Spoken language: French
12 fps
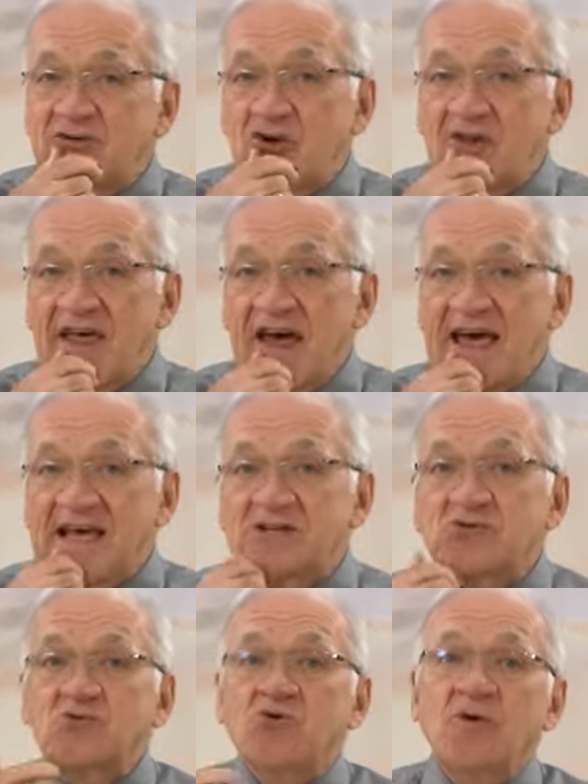de
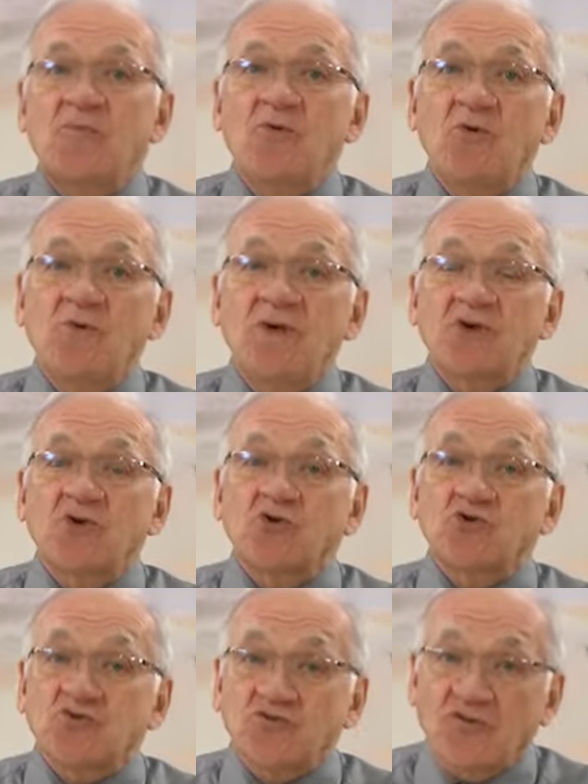neige ou de pluie que
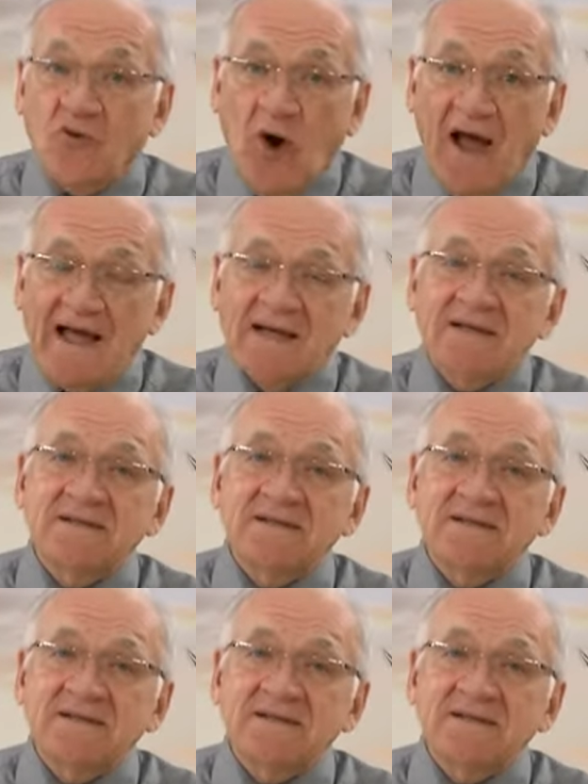tu vois,